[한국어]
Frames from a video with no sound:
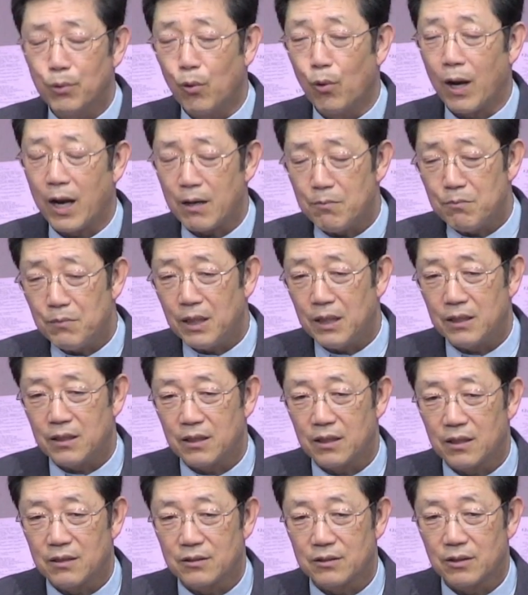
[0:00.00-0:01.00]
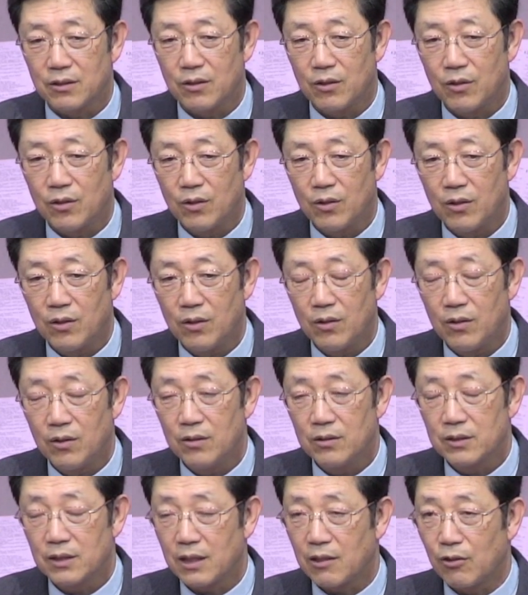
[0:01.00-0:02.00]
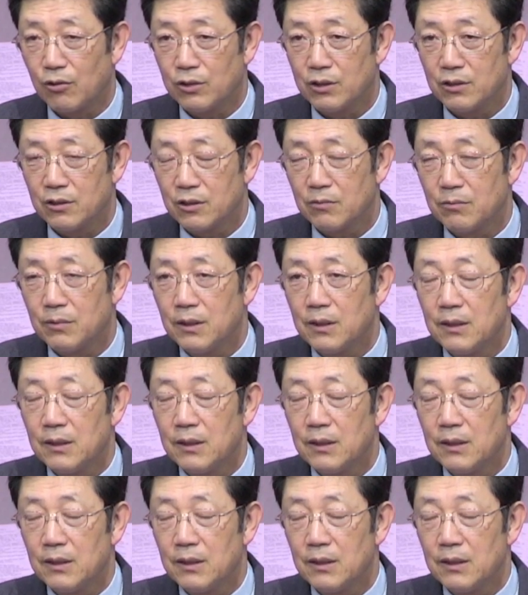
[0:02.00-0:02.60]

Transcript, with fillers: 할 말이 있겠어요. 제가 어디 쯤